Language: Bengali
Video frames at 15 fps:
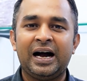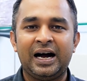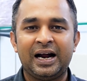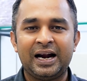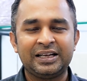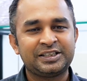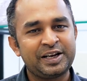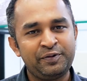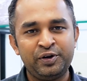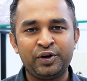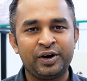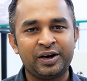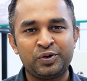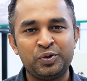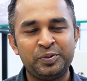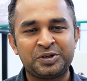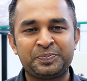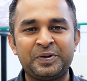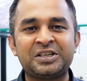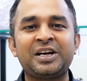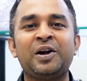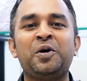আর আজকের ভিডিওটা খুব
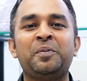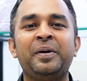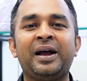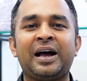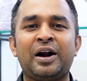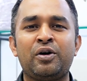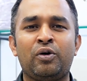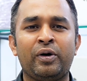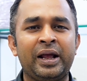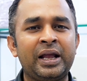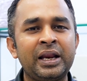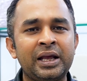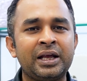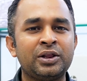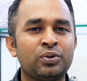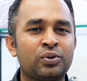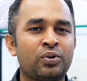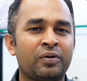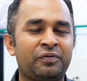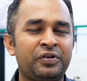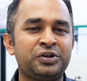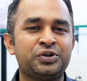স্পেশাল হবে কারণ অনেকেরই কিন্তু
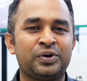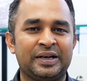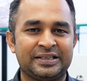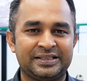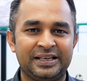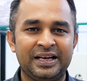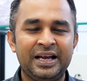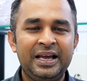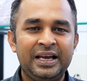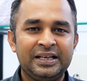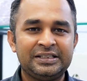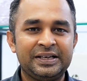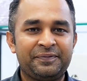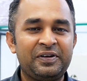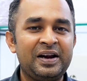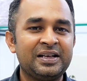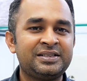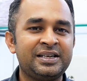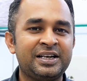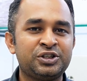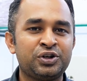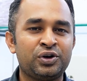কনফিউশন আছে যে
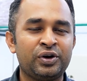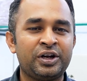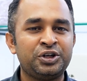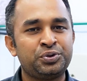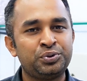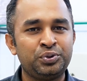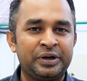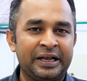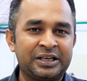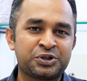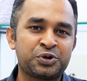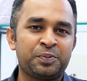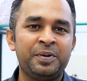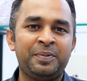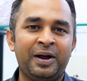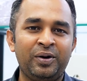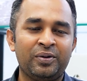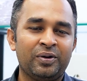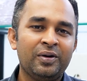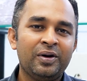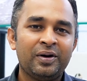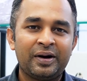ফ্রিল্যান্সিংয়ের জন্য কি শুধু ডেস্কটপই ভালো
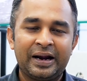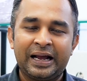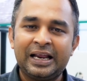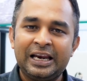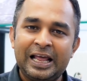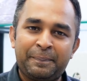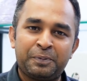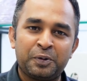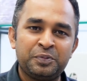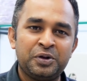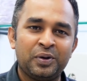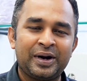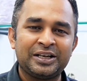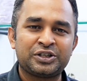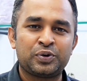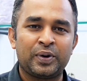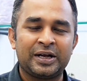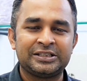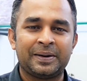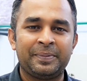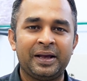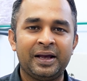নাকি ল্যাপটপ দিয়েও কাজ
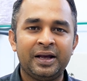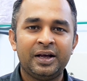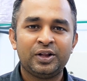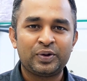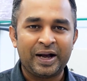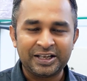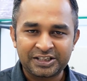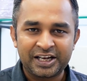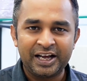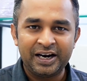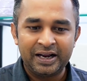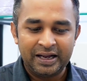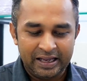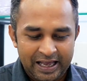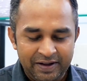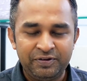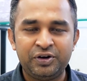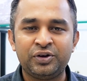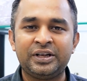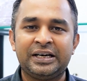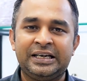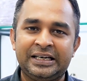করা যাবে তো আজকের এই
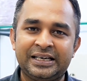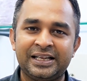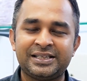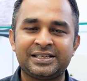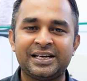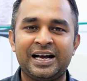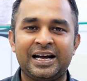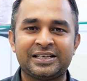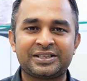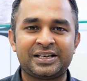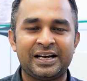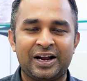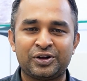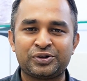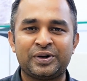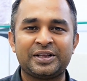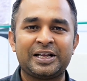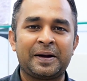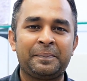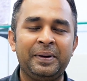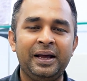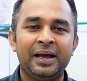ভিডিওতে ডিটেলসে আজকে আলোচনা
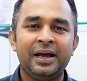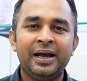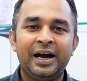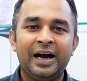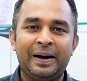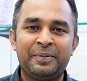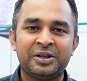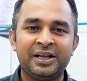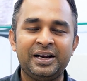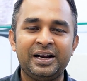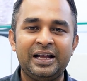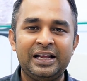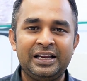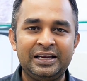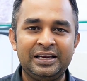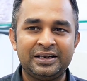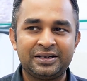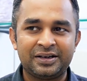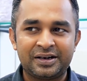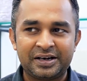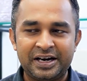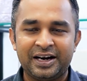থাকবে আমাদের এই
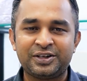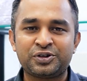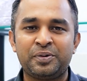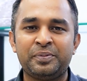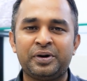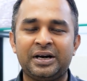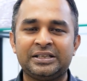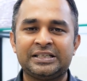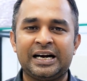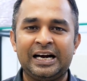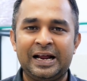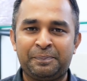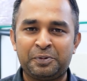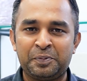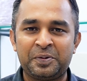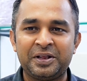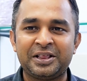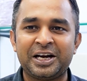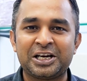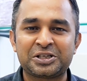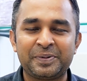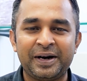ক্রিয়েটার্স কম্পিউটারে যারা ল্যাপটপ
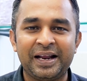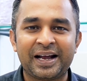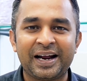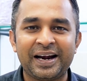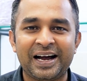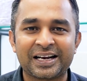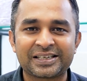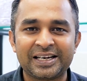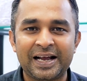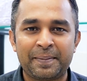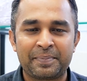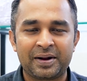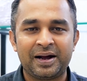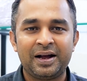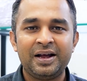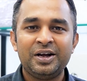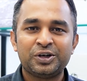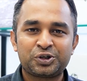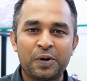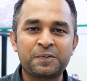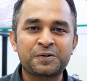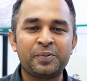কিনতে আসবেন এখানে আসলে আমরা
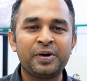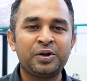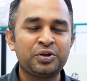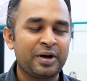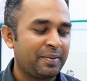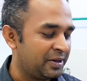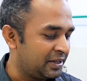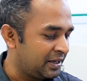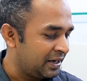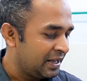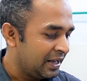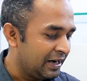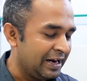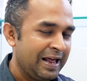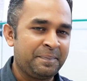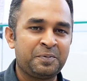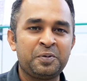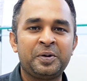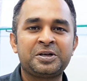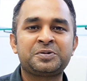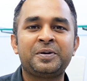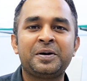সবসময় কিন্তু আমাদের
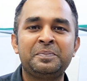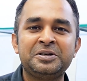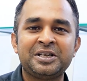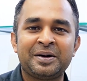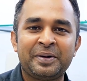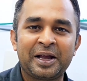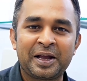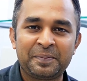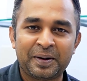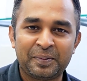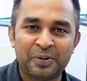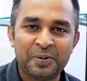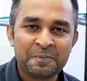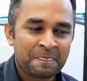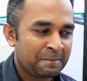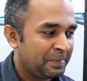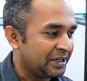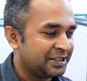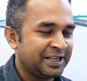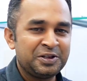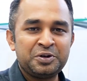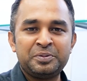ল্যাপটপ এক্সপার্ট মিজান ভাইকে পাবো
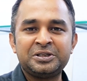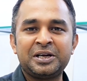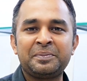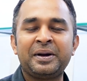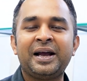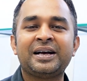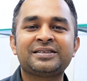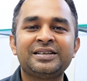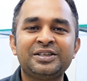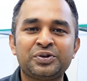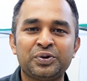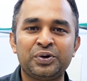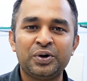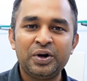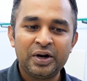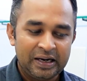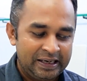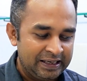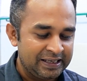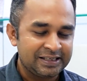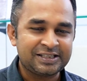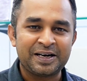পাশে কিন্তু মিজান ভাই আছে সো
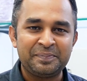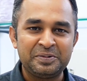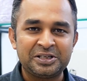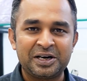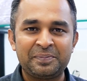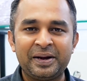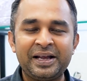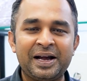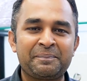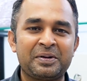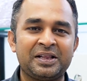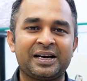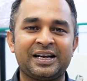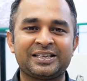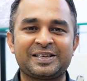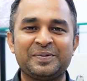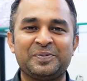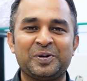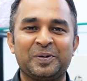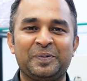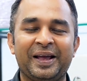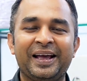ডিটেলসটা মিজান ভাই আপনাদের কাছে
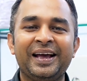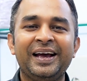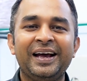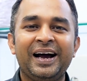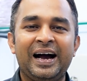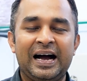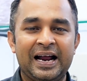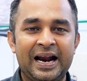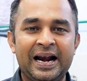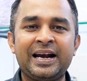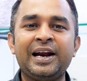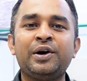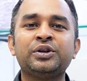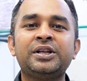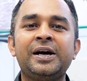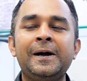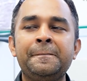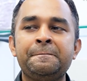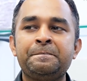বলবে আর আরেকটা কথা